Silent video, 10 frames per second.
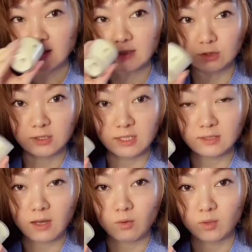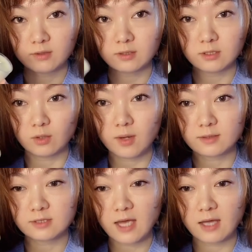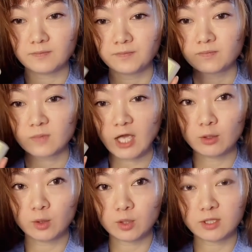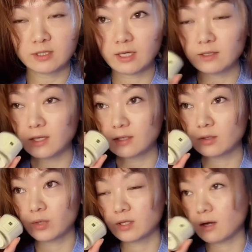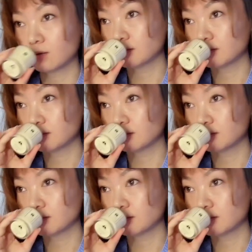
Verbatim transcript: 直接这样闻的情况下，它有一个甜甜的味道。